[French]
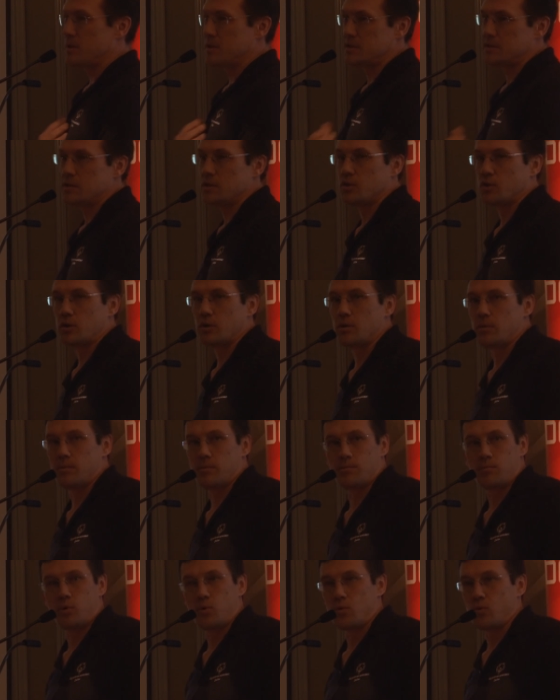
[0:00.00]
ainsi que
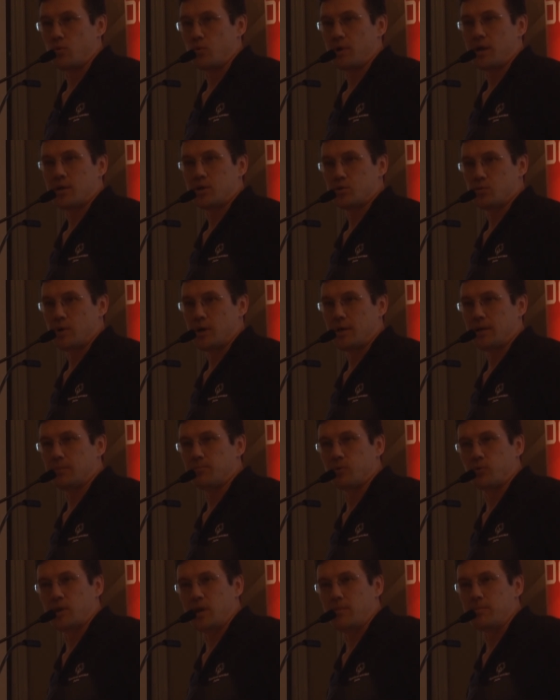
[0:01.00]
mon adjointe,
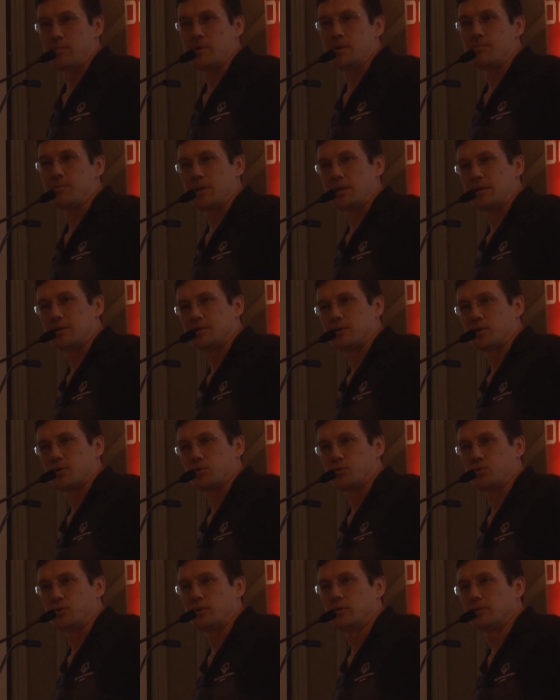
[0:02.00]
mon amie Melissa
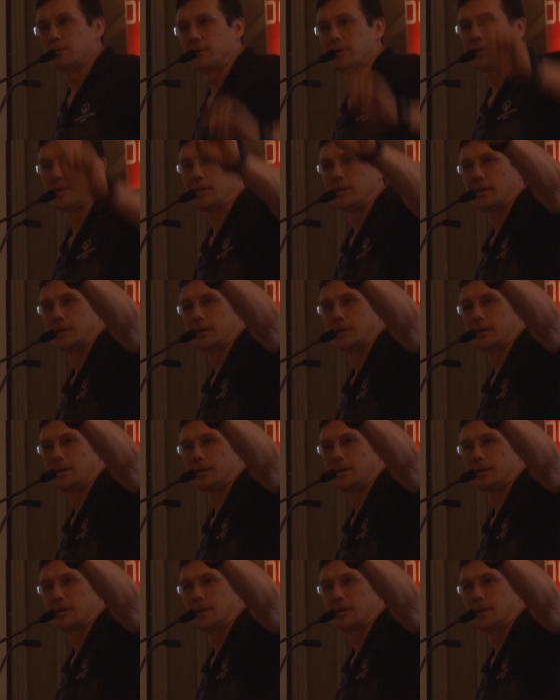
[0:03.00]
Hun, qui